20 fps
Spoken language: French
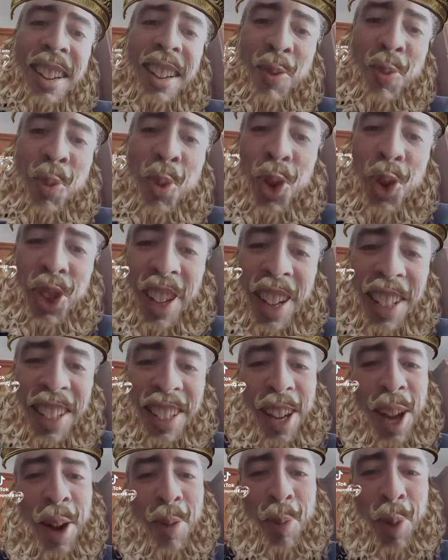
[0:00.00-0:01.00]
Mon très
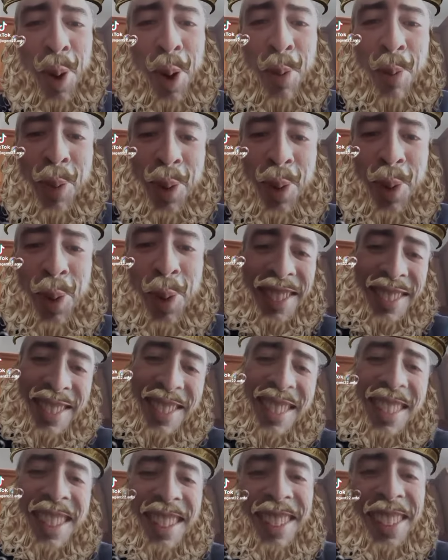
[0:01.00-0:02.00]
cher peuple,
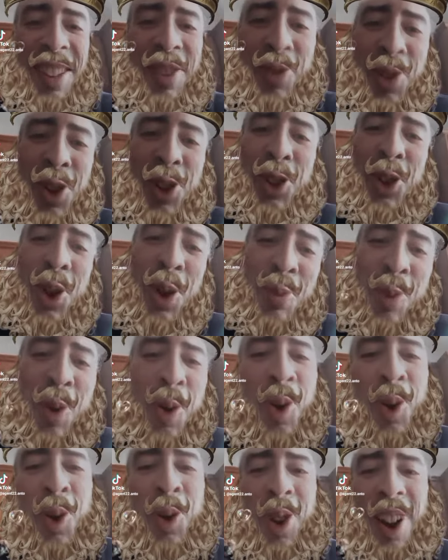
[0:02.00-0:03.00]
c'est votre bon
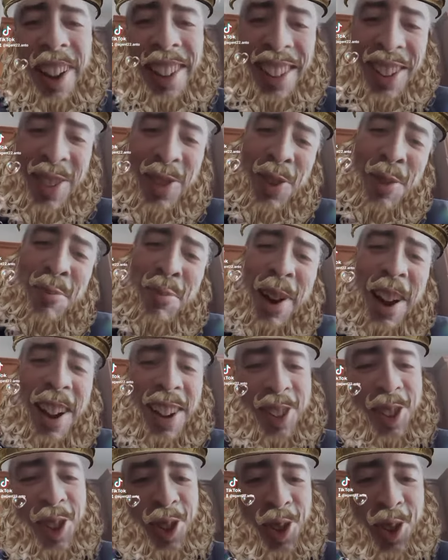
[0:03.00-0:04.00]
roi qui vous
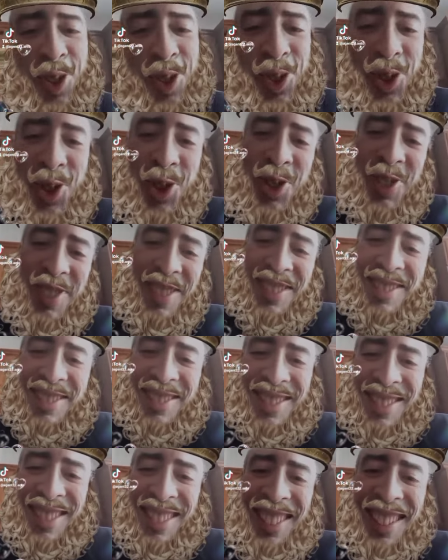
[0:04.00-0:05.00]
parle de nouveau.
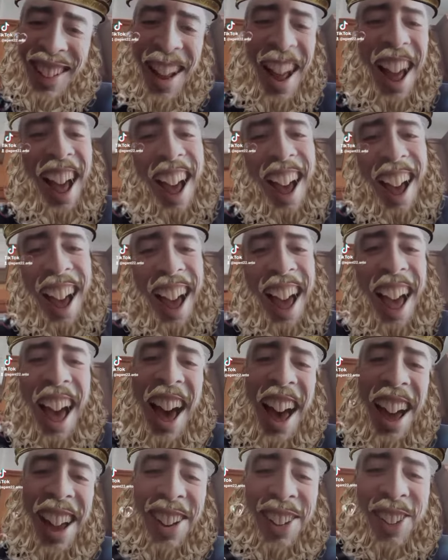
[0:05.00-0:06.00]

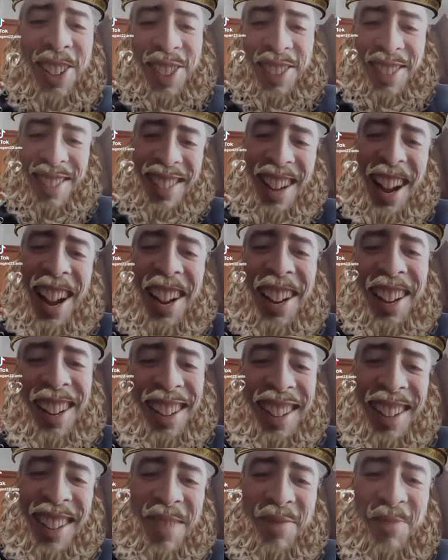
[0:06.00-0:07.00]
Alors, voilà.
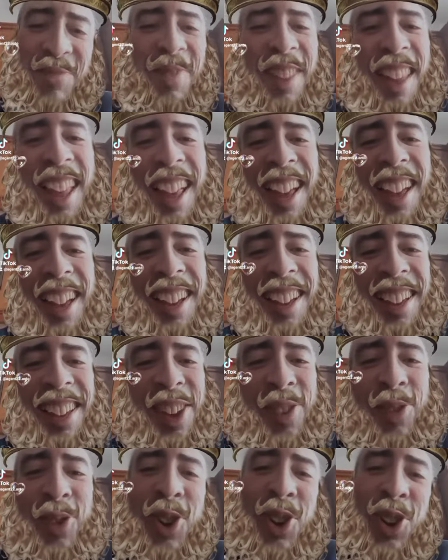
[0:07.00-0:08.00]

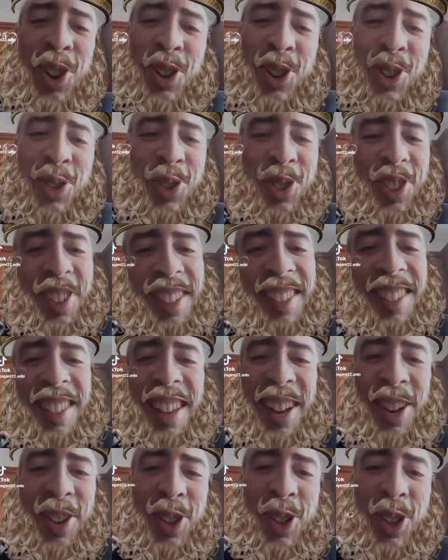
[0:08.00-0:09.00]
Il faut que je vous dise
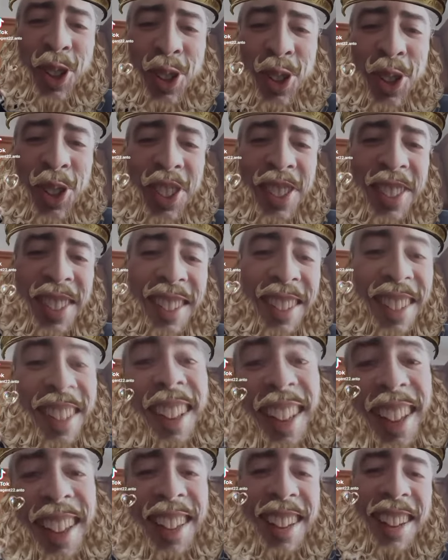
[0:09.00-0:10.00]
quelque chose,
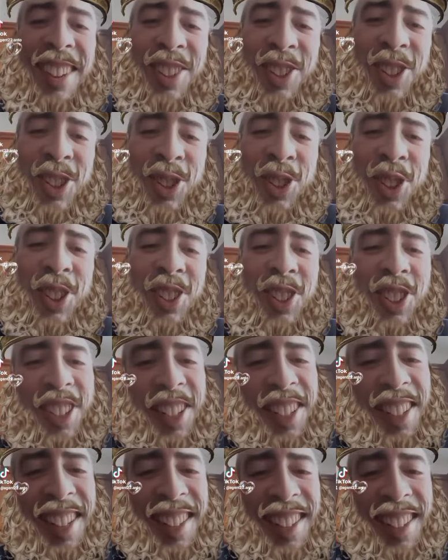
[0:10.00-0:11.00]
quelque chose que
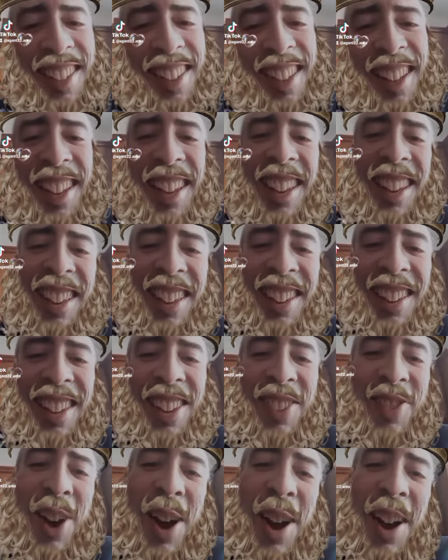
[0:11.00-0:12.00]
j'ai décidé, qui
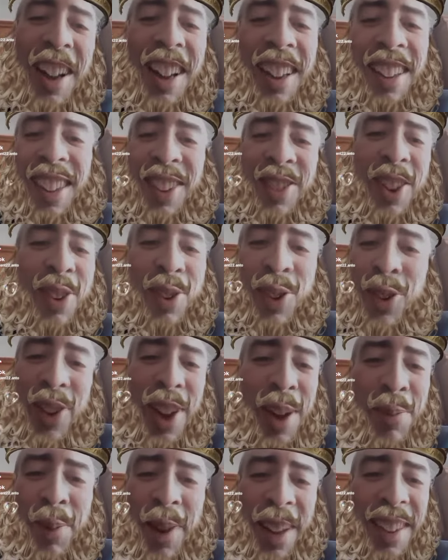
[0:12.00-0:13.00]
va, qui va vous
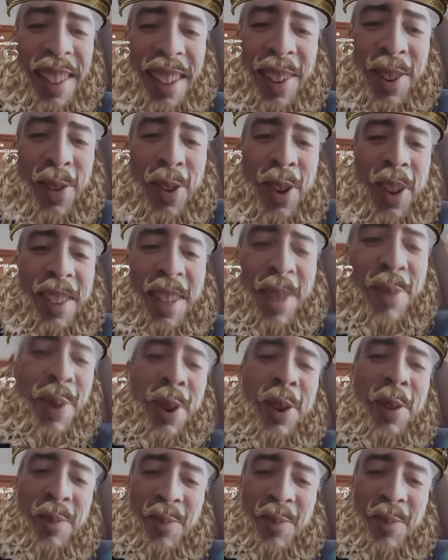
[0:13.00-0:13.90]
faire plaisir forcément.